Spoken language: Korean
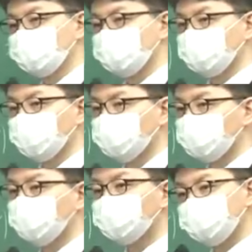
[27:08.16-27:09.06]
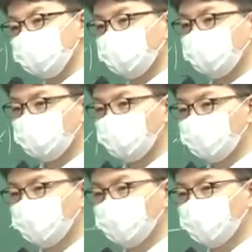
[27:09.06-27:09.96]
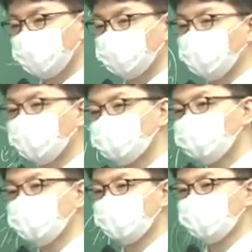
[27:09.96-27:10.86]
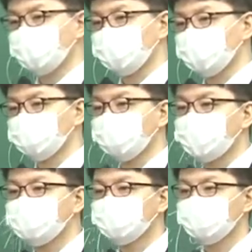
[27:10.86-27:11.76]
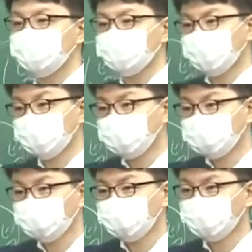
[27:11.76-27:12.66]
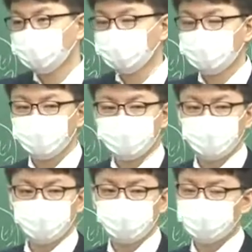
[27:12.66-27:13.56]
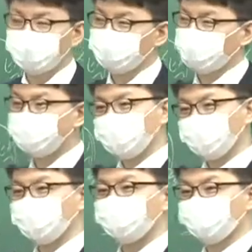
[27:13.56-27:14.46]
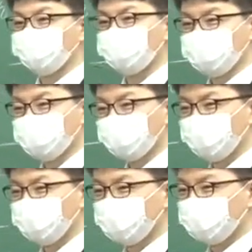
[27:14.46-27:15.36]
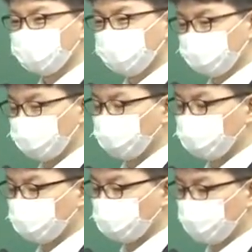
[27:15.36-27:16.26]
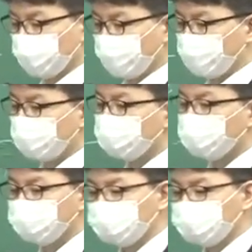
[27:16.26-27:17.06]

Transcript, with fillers: 이 있죠 행정 역사 다양한 주제를 다루는 거죠 주로 외적인 얘기가 많아요 그렇기 때문에 잡당에 다 들어오는 거예요. 총론에서는 그 길을